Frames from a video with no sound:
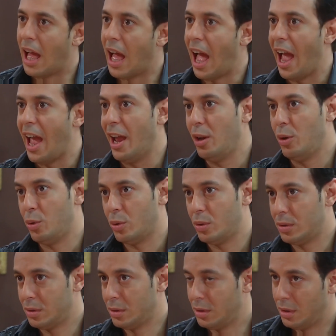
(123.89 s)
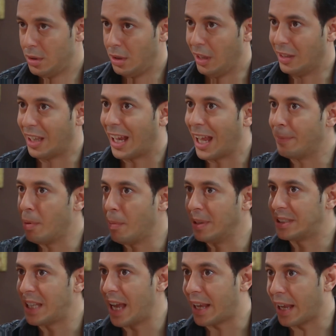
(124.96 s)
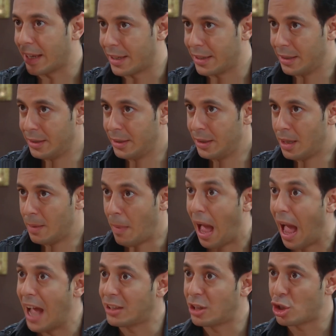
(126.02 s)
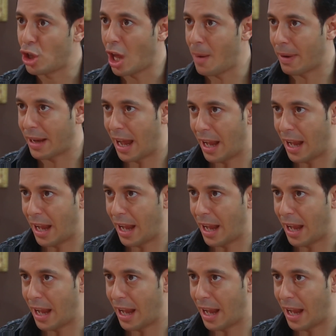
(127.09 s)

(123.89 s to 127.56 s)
حلو انت جيت بمزاجك محدش ضربك على